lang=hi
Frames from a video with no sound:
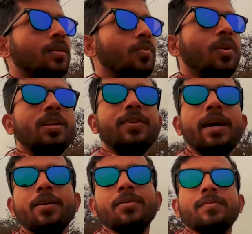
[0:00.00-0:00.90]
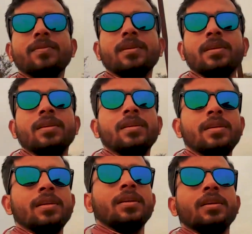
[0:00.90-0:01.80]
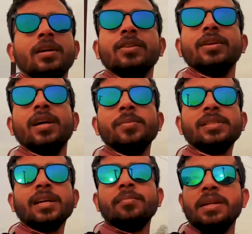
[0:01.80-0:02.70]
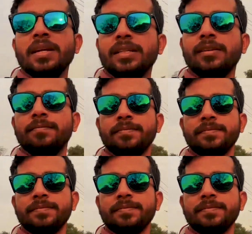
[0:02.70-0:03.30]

और क्वालिफाइड हो तो ये हमेशा काम नहीं करता